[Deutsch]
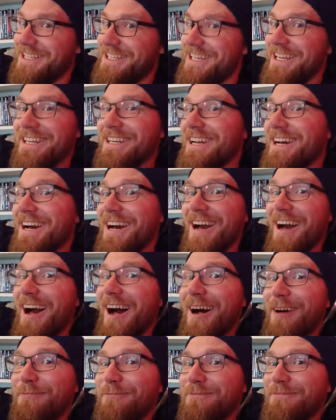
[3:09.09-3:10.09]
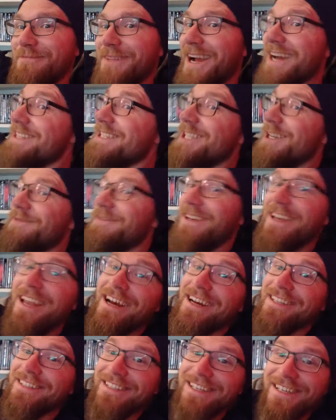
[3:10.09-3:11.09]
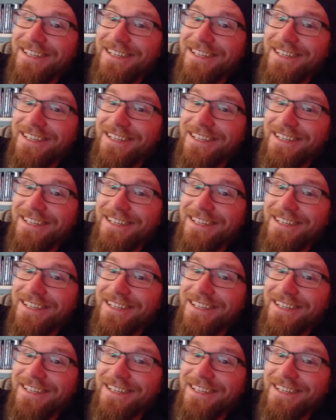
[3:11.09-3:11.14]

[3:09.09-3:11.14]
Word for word: Kinder haben herzhaft gelacht.